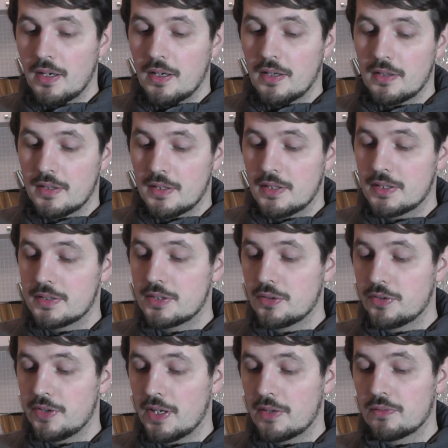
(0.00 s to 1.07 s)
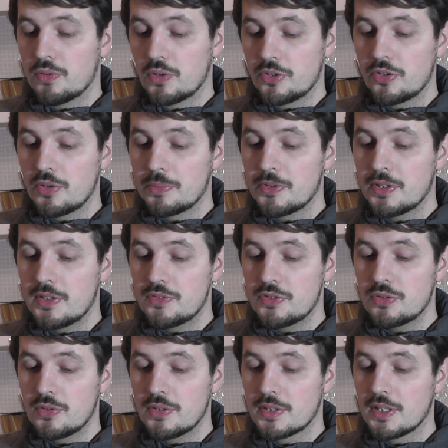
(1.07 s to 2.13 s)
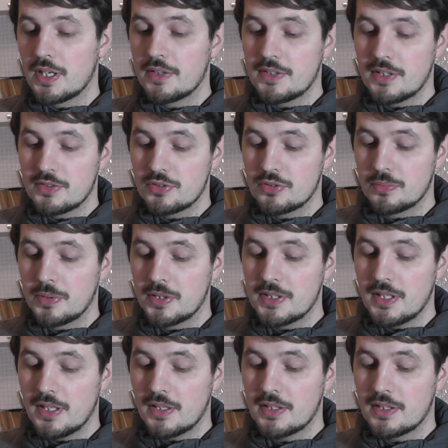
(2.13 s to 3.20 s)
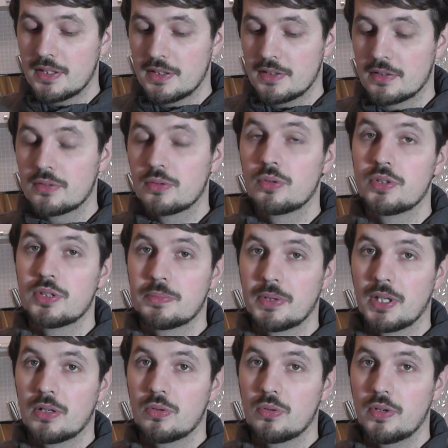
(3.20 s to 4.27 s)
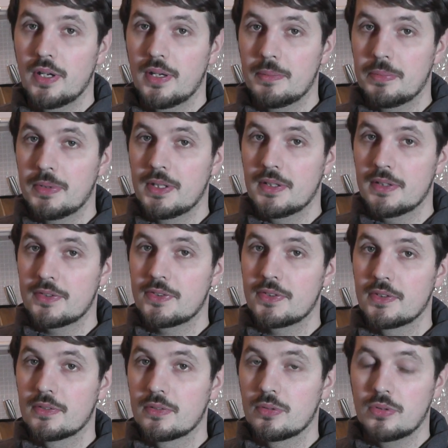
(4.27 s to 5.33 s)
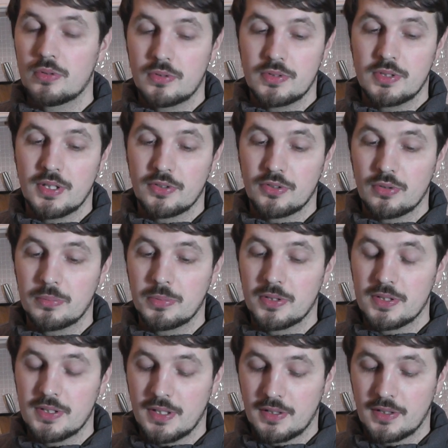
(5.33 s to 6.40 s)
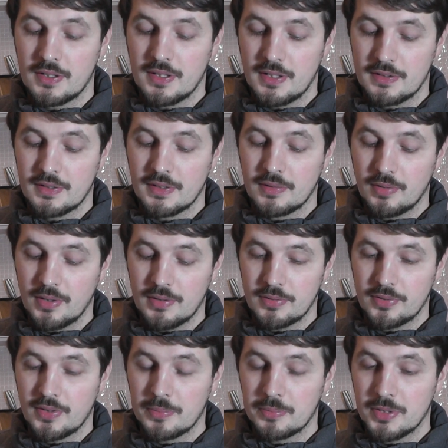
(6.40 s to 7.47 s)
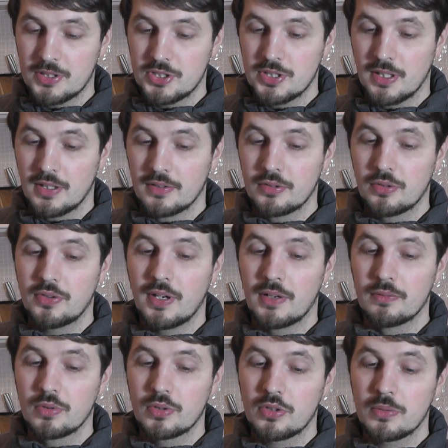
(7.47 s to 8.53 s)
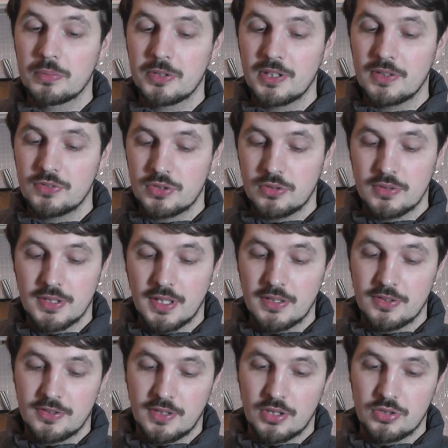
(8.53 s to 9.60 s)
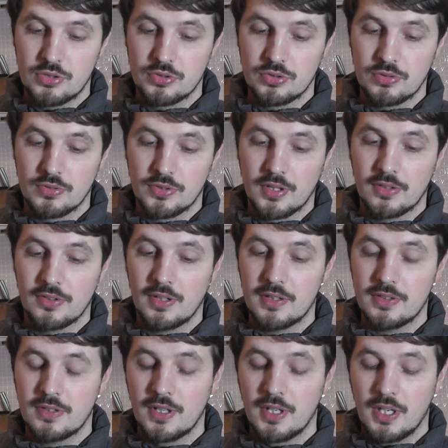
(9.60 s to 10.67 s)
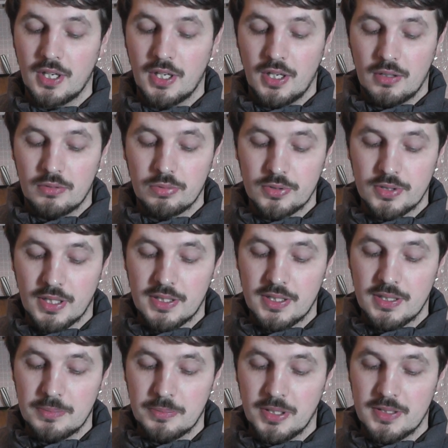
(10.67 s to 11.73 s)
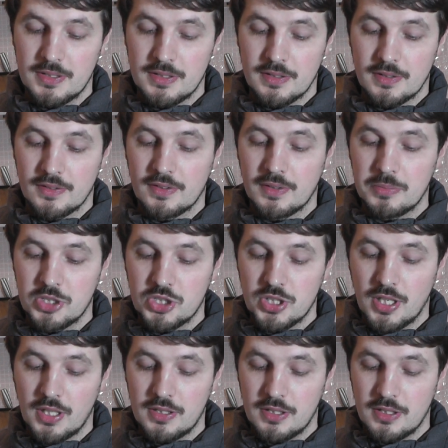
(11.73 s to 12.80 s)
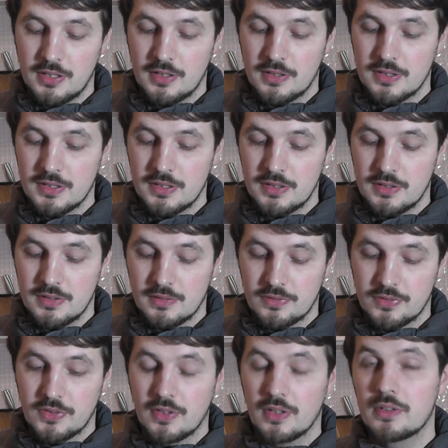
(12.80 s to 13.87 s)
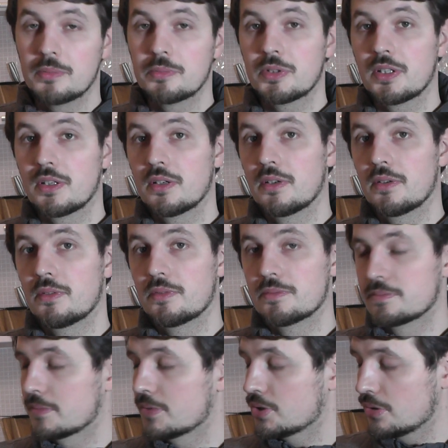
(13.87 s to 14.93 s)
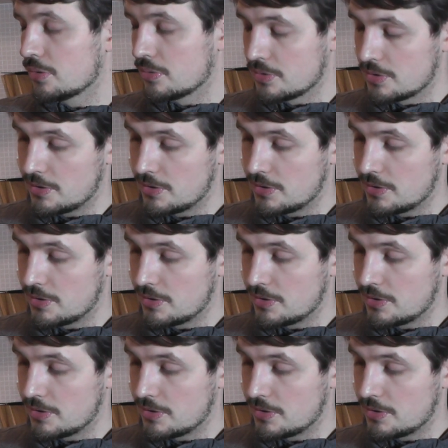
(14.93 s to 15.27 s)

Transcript: А, друзья, вот, собственно, и все. Экран не особо яркий, но неплохой, IPS, но не особо яркий. Я это говорил в самом начале. Друзья, вот, собственно, и все. Я не знаю еще, что сказать. Вот такие мои замечания. И в целом-то, что хочу